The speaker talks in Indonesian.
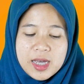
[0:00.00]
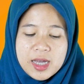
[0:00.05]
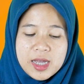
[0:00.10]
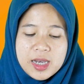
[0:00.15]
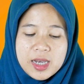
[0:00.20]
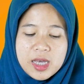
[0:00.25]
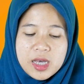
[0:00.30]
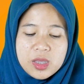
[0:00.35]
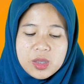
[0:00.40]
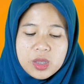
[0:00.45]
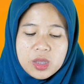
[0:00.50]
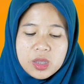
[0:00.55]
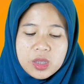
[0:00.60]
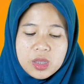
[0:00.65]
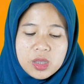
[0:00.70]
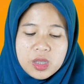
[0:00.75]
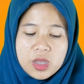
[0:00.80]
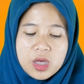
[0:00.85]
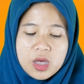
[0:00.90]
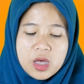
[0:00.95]
ala
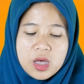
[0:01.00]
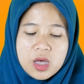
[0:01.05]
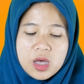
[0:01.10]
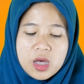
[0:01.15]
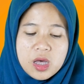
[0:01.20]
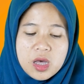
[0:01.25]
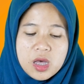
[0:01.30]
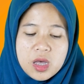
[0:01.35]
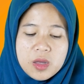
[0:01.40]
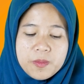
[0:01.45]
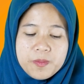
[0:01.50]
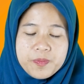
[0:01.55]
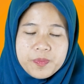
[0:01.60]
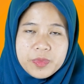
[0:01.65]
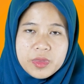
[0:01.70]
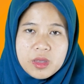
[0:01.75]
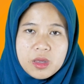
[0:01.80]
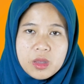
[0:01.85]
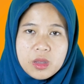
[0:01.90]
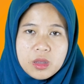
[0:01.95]
Allah.
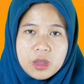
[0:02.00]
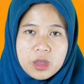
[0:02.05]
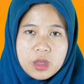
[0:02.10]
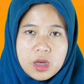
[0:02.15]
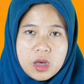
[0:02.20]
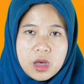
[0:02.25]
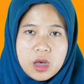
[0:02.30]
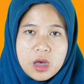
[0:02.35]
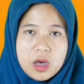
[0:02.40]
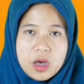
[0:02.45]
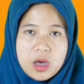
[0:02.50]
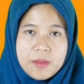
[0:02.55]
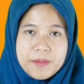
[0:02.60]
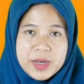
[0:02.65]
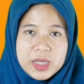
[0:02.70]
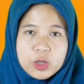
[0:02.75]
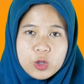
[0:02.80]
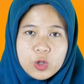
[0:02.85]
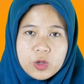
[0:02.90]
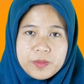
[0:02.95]
Lo
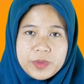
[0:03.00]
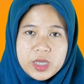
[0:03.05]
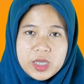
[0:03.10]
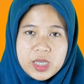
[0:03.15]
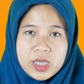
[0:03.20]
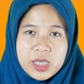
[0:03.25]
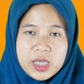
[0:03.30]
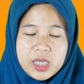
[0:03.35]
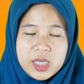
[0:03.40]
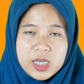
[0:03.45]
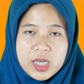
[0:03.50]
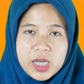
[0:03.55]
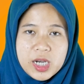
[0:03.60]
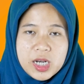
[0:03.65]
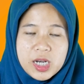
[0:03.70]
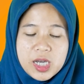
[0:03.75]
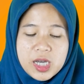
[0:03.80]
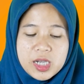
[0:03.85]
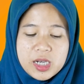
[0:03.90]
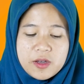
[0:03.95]
matobi'i
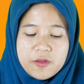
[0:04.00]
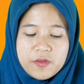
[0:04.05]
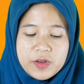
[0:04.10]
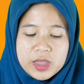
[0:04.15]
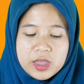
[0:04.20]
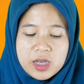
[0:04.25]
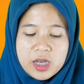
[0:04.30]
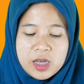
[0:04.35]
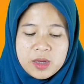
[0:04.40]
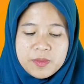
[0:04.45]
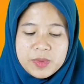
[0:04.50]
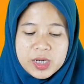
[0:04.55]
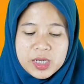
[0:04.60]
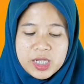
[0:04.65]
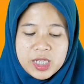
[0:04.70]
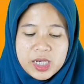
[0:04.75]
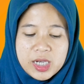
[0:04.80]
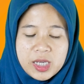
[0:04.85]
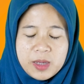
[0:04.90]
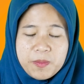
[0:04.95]
karena ada fathah
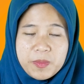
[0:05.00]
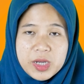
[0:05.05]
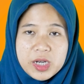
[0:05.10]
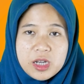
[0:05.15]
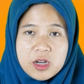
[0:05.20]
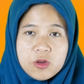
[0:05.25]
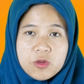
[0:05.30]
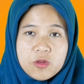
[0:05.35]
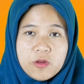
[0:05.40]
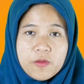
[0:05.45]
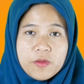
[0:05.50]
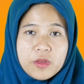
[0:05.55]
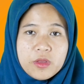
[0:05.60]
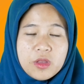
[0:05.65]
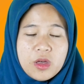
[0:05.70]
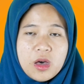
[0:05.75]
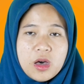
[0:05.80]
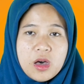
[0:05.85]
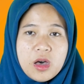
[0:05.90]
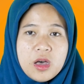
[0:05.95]
berdiri pada huruf
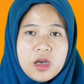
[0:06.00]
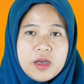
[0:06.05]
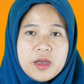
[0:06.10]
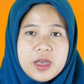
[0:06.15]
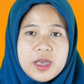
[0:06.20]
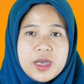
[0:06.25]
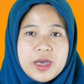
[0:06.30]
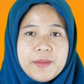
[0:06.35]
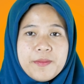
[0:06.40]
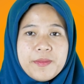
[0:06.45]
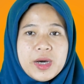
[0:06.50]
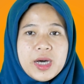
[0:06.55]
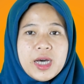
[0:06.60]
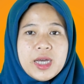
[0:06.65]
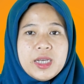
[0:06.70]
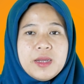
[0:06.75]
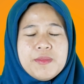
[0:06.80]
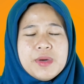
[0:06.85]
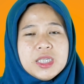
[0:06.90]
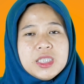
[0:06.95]
lo,
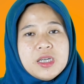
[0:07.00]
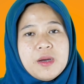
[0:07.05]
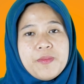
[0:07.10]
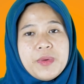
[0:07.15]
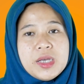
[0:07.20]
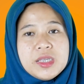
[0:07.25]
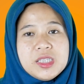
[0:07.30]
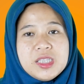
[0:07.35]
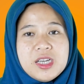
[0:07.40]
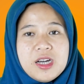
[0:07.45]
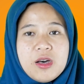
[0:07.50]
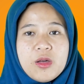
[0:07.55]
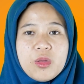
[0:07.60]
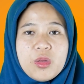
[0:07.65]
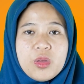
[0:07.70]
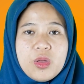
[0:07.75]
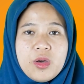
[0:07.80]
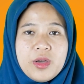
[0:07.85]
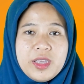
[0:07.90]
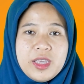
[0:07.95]
maka dibaca panjang
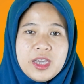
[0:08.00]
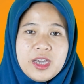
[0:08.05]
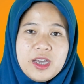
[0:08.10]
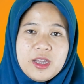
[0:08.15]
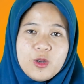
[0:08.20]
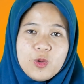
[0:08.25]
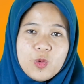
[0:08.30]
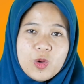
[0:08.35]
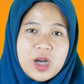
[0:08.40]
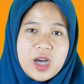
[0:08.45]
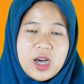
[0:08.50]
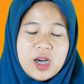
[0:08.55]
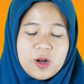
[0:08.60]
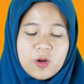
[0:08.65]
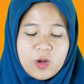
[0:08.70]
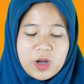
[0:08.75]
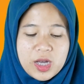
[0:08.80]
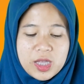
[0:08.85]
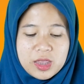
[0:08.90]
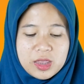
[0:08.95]
lo-nya dua
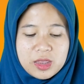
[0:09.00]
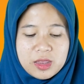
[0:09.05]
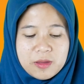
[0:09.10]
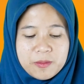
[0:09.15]
harokat.